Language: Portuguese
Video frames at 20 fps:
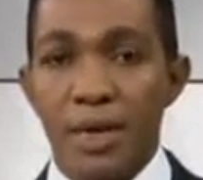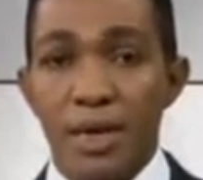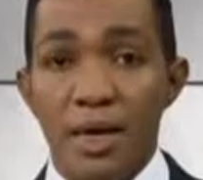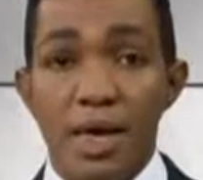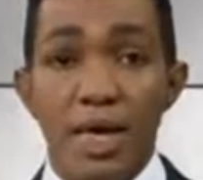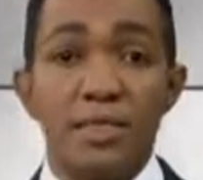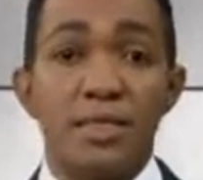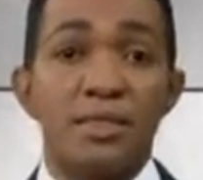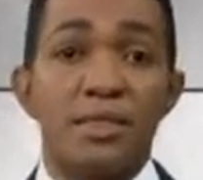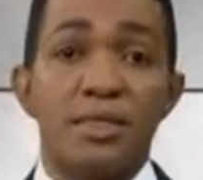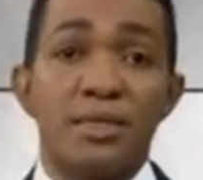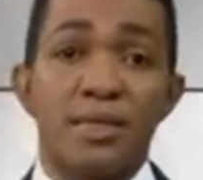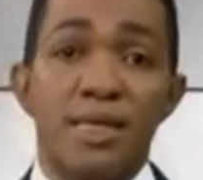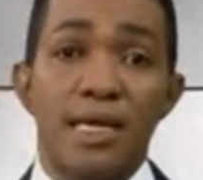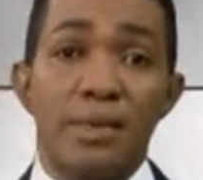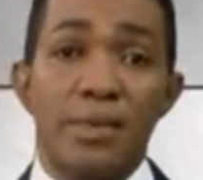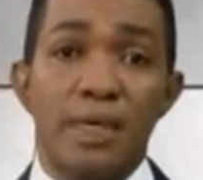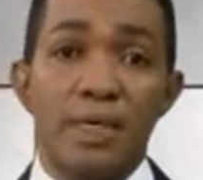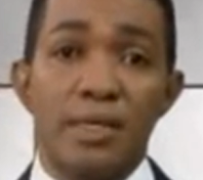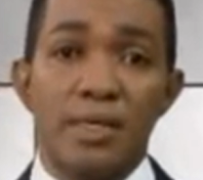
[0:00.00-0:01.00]
Esse
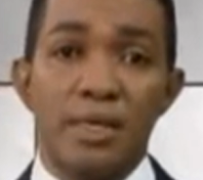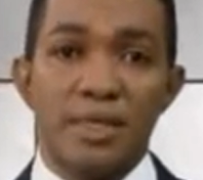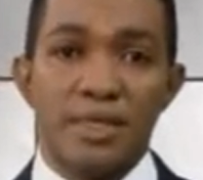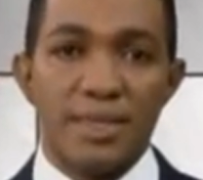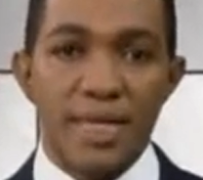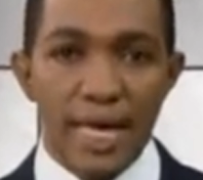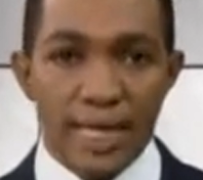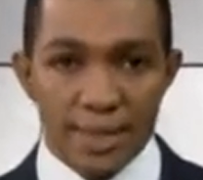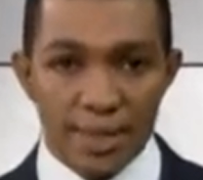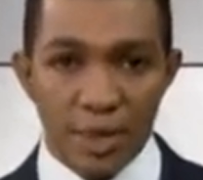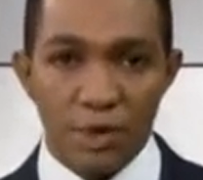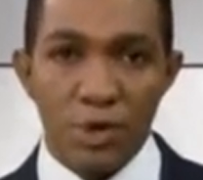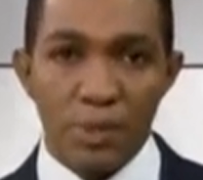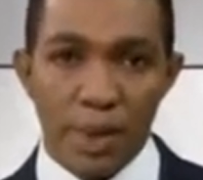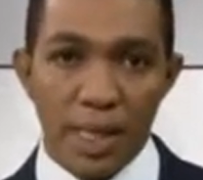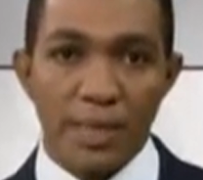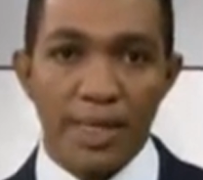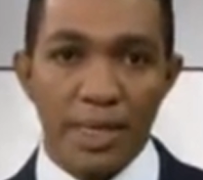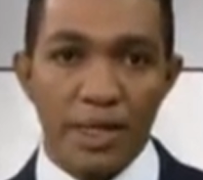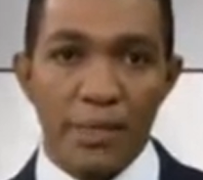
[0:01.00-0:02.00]
sistema, que está sendo
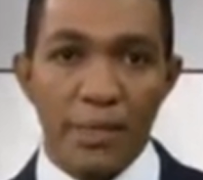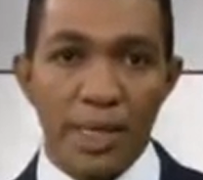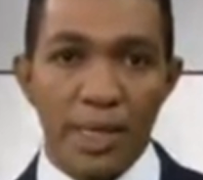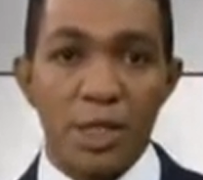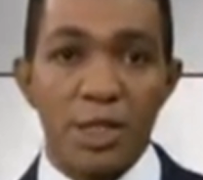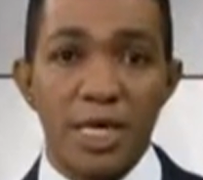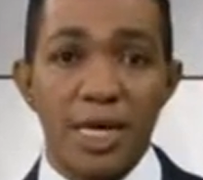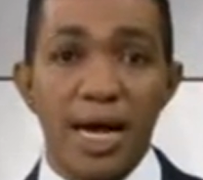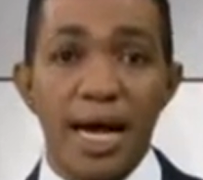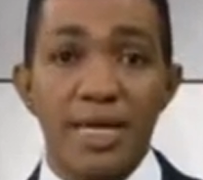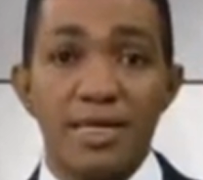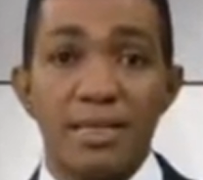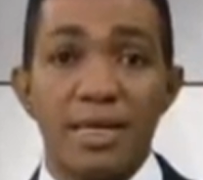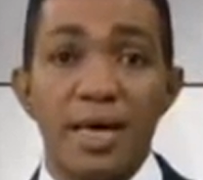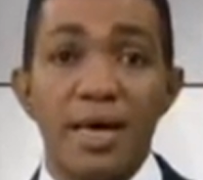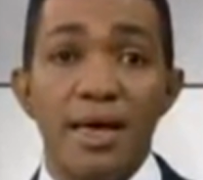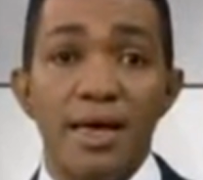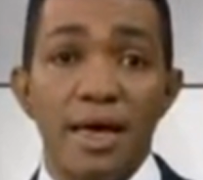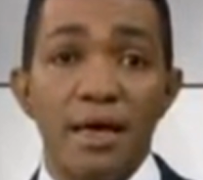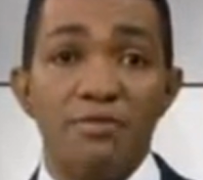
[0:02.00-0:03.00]
implantado em Minas Gerais,
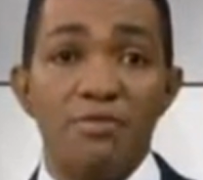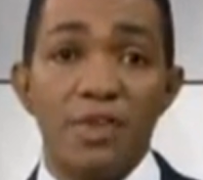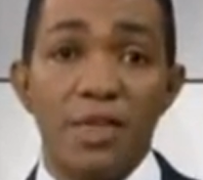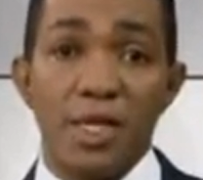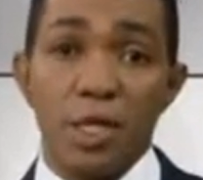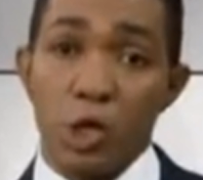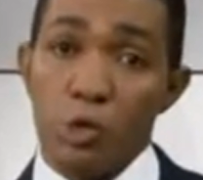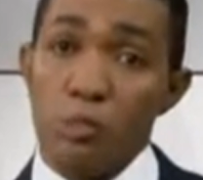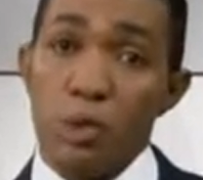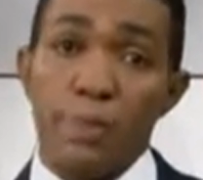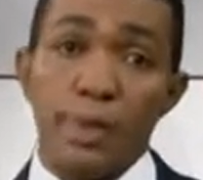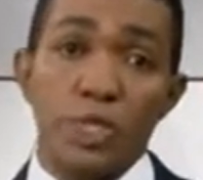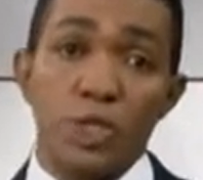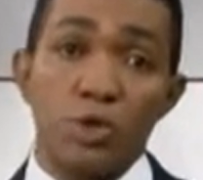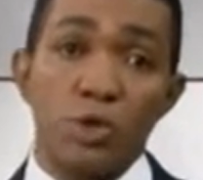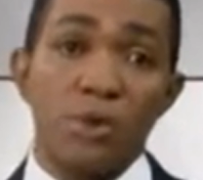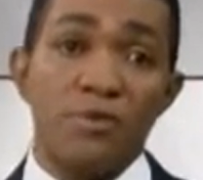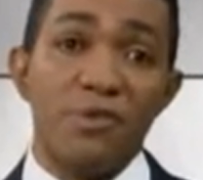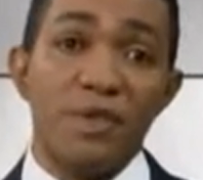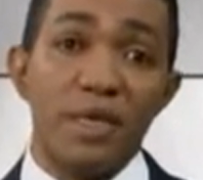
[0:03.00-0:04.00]
evita que uma
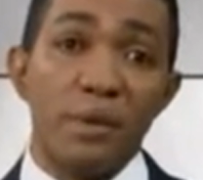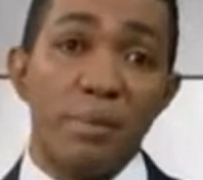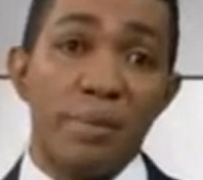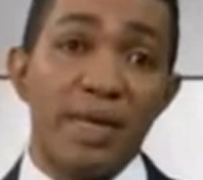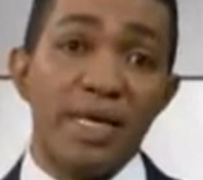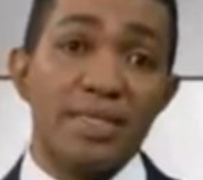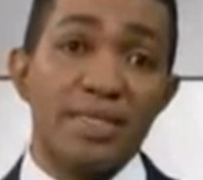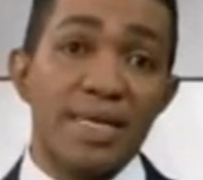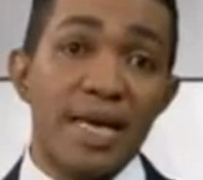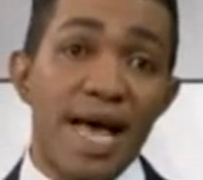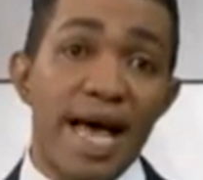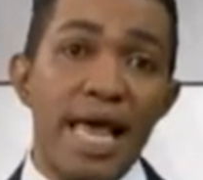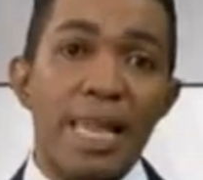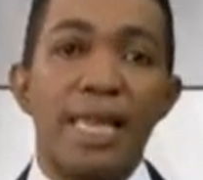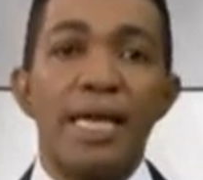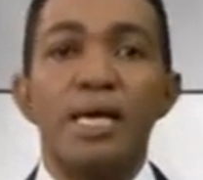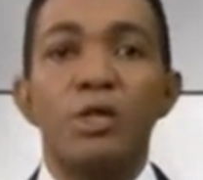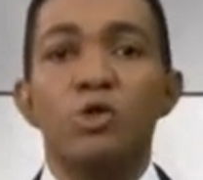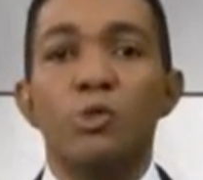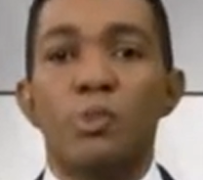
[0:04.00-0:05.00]
pessoa fique presa
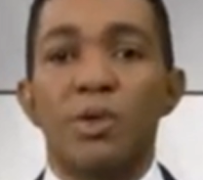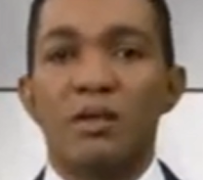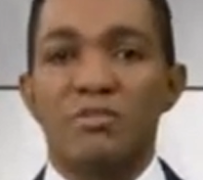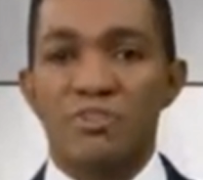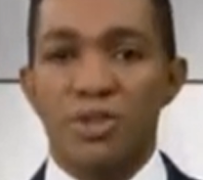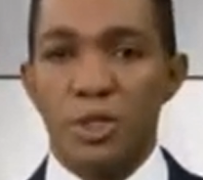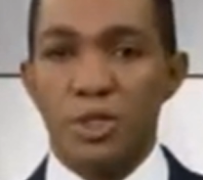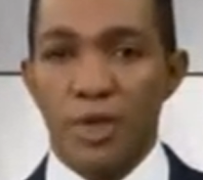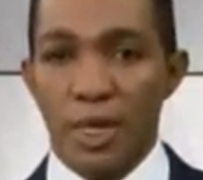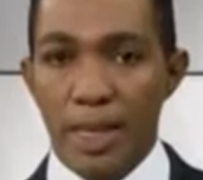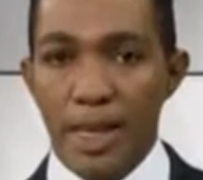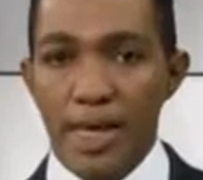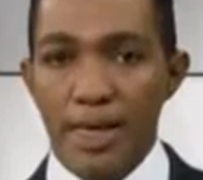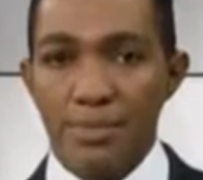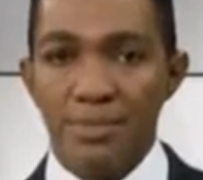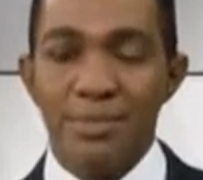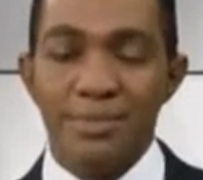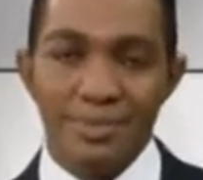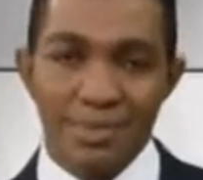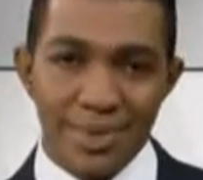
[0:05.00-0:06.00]
além do previsto em
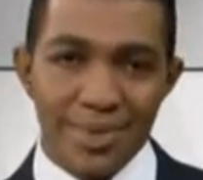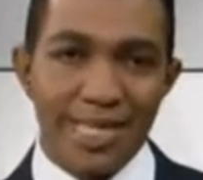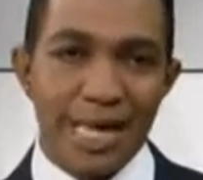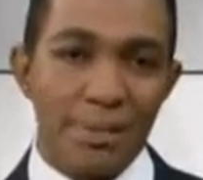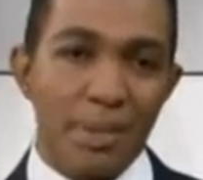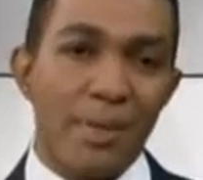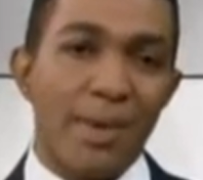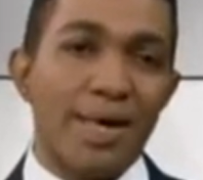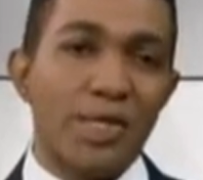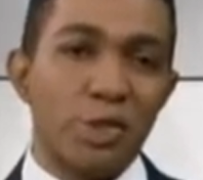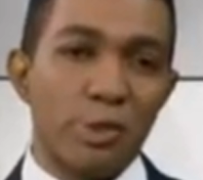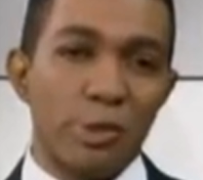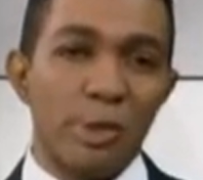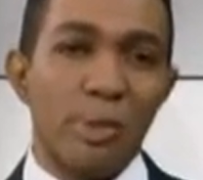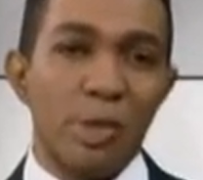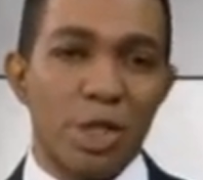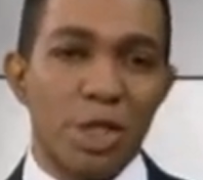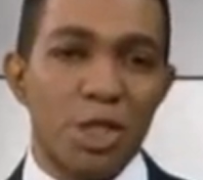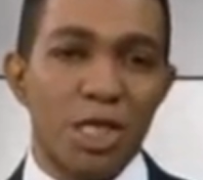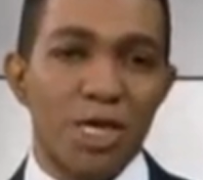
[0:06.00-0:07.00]
lei. Saiba mais sobre o
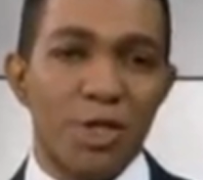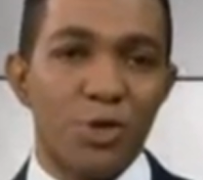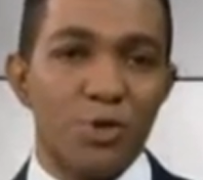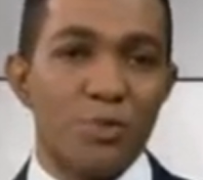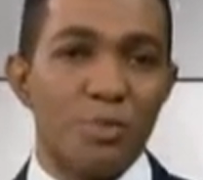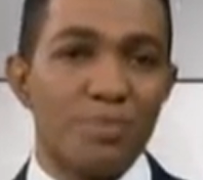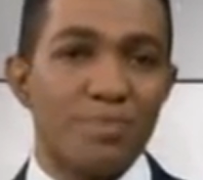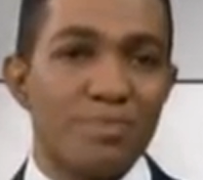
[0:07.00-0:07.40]
projeto.